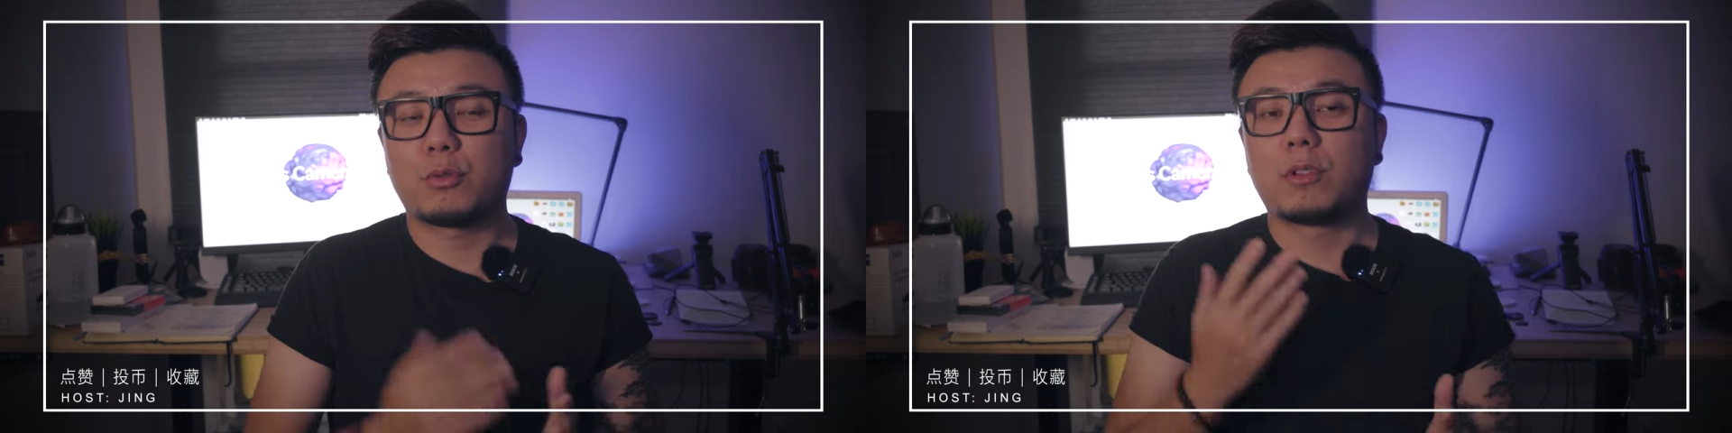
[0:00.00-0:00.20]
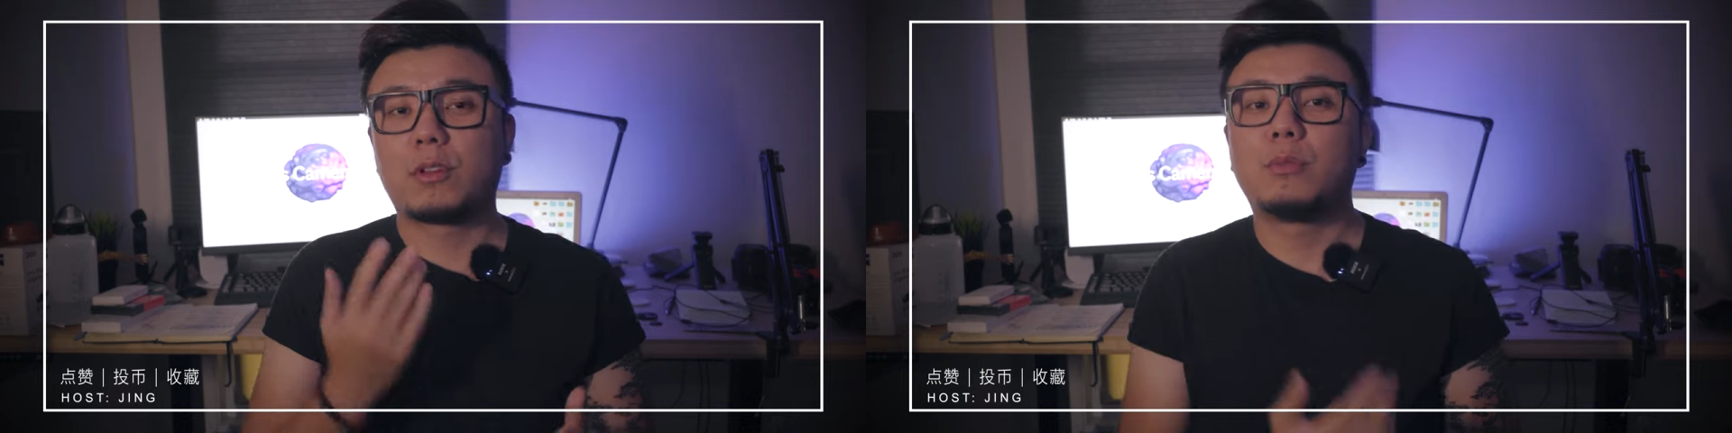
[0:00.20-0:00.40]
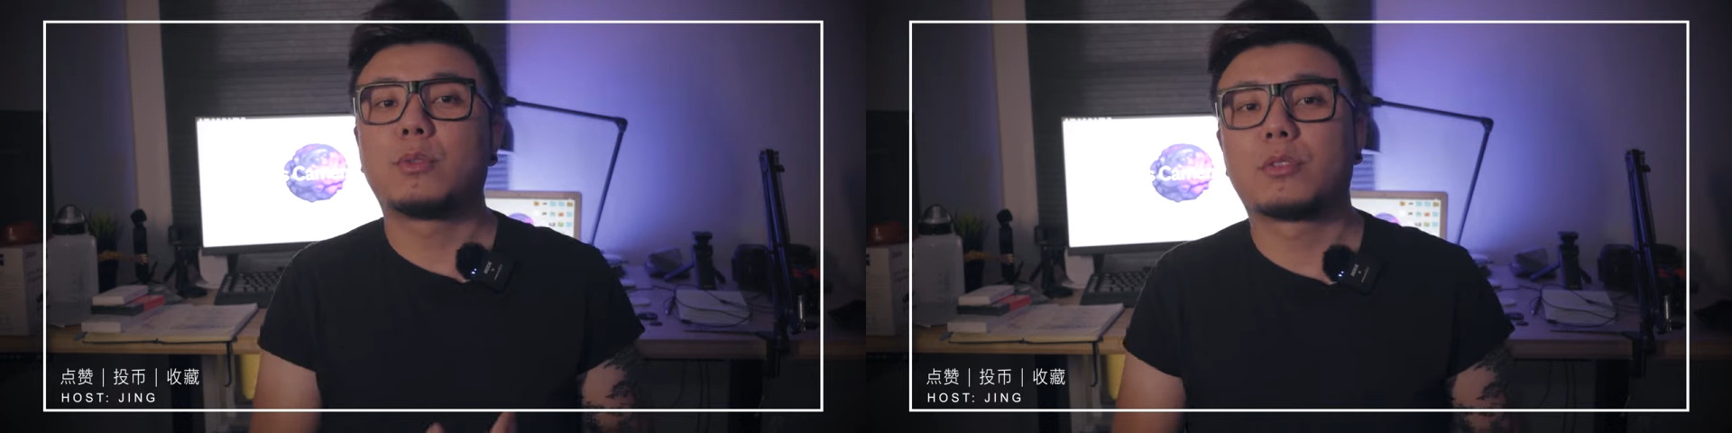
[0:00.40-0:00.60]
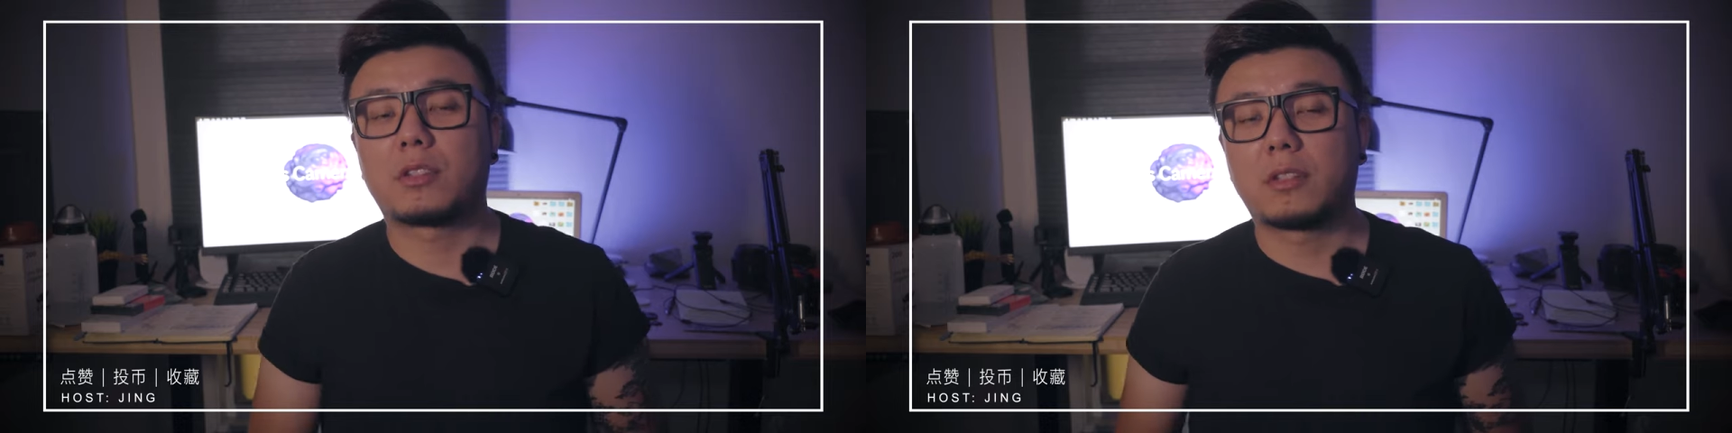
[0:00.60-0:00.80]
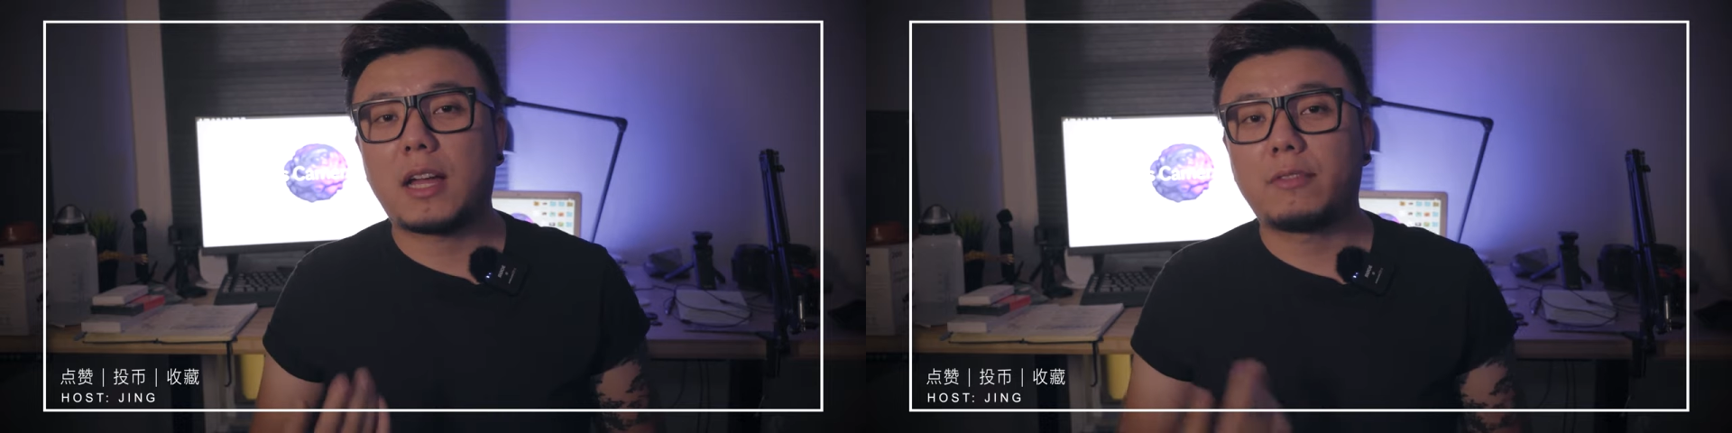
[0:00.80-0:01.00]
说 GoPro
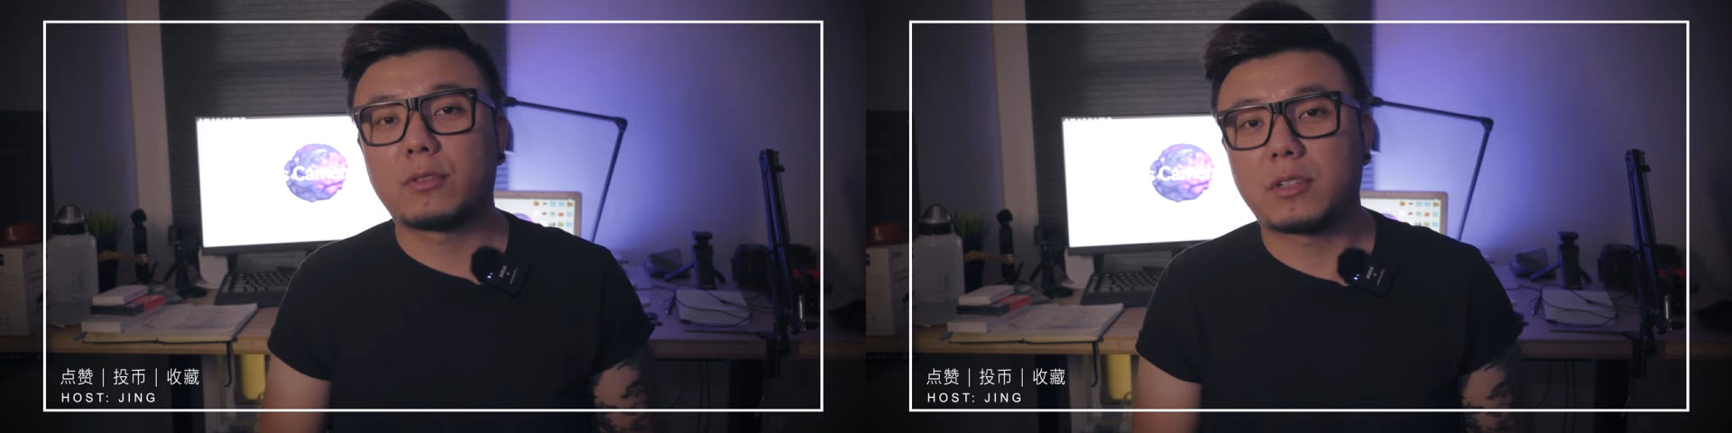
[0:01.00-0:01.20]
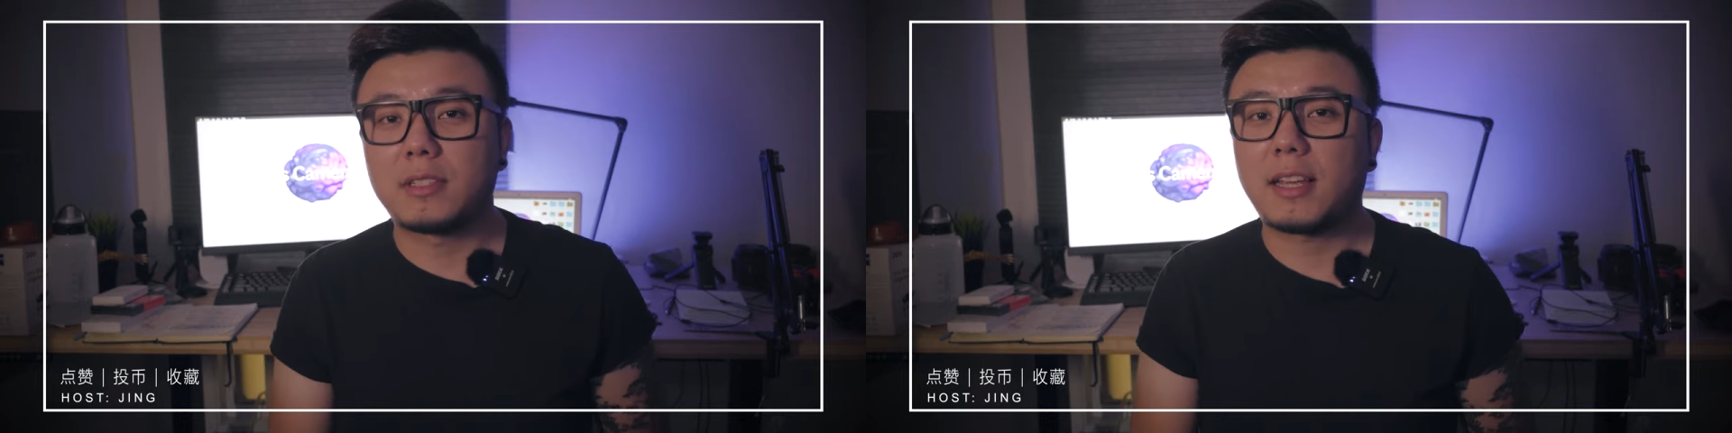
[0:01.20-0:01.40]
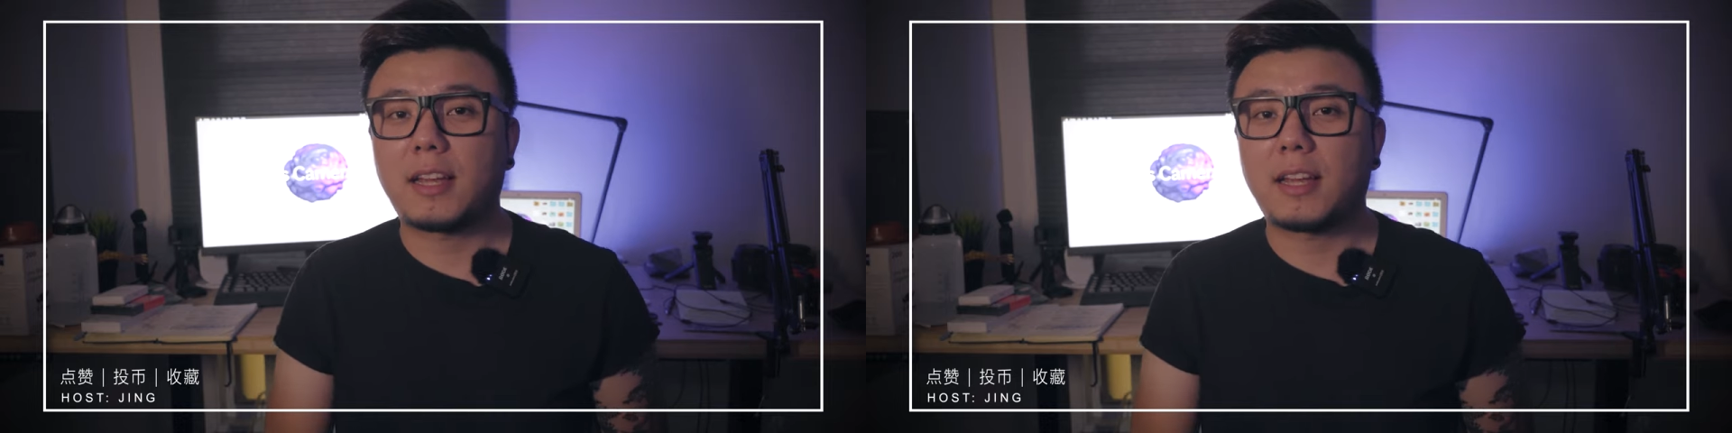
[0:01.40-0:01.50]
十、iPhone 十三，